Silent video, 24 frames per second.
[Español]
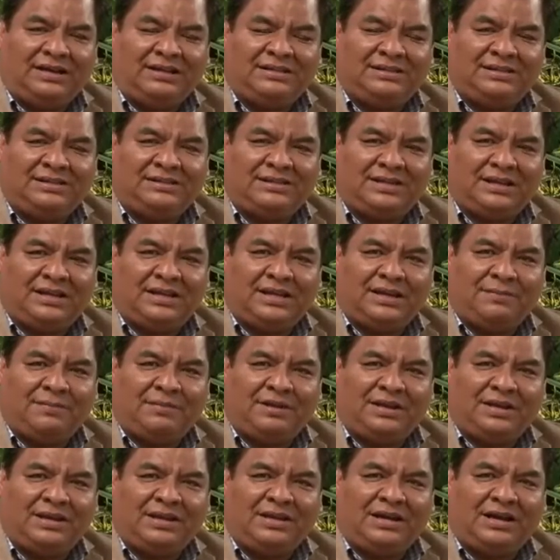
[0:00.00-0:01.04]
licenciada
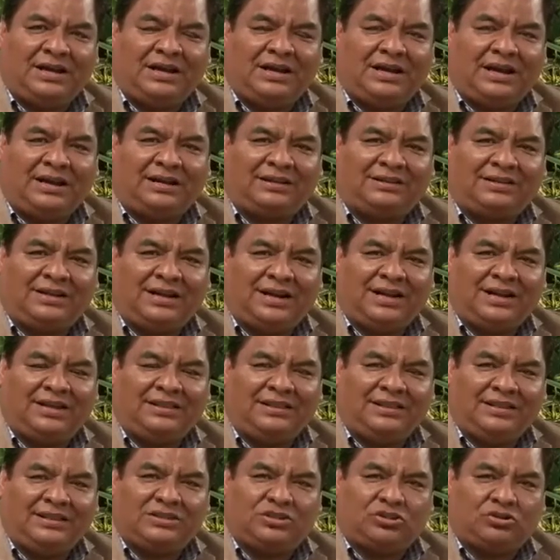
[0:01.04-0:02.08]
Mireya Arteaga
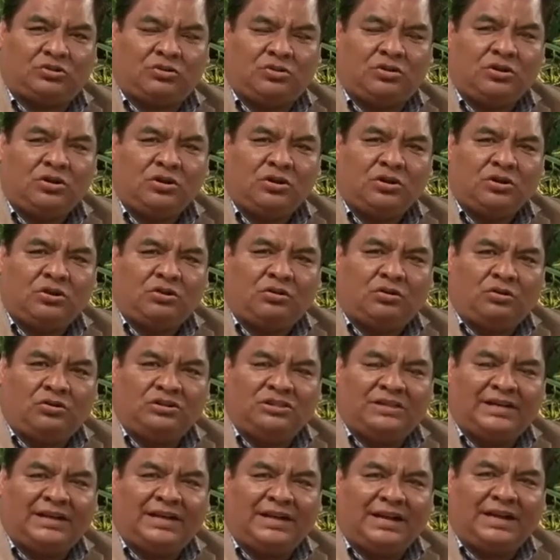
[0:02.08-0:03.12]
Dirzo,
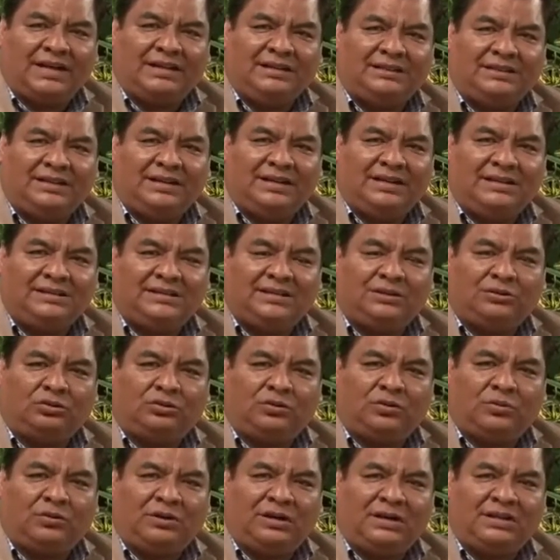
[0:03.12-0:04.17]
consejera del
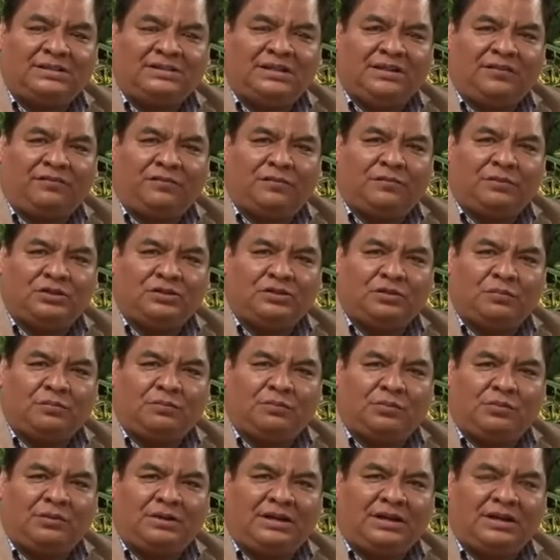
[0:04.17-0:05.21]
Instituto Morelense de Información
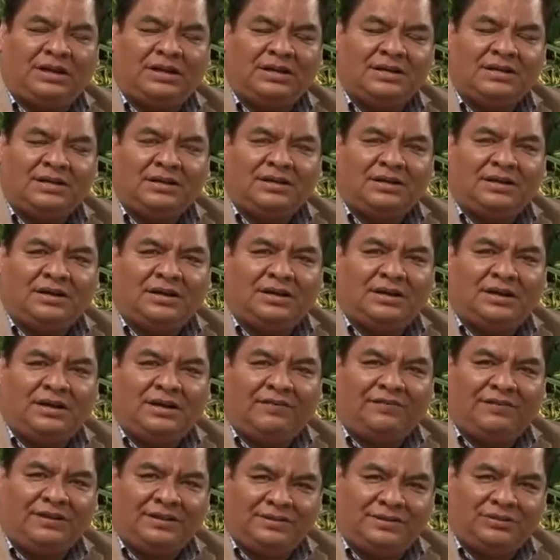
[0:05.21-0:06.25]
Pública, la
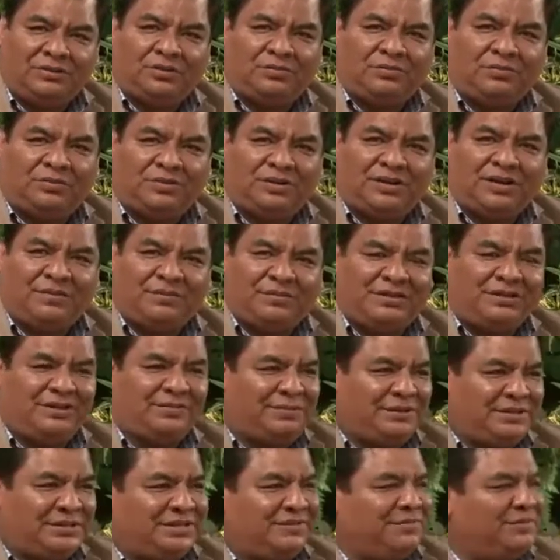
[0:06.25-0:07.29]
felicito públicamente
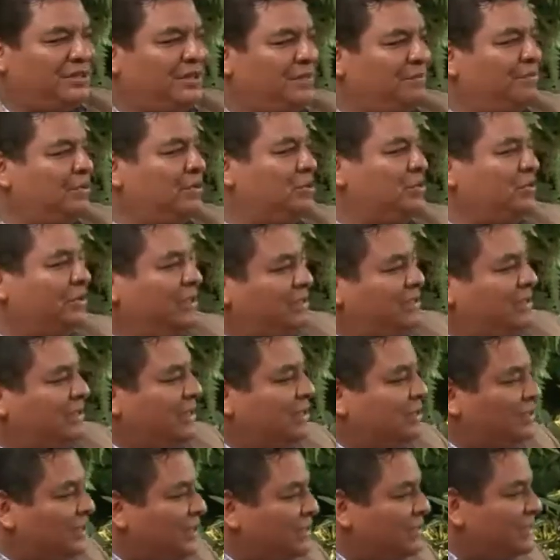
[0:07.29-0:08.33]
precisamente por su
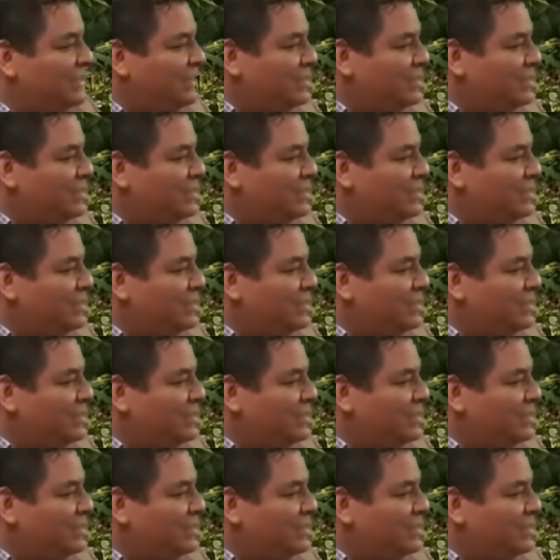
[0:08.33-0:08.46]
designación esta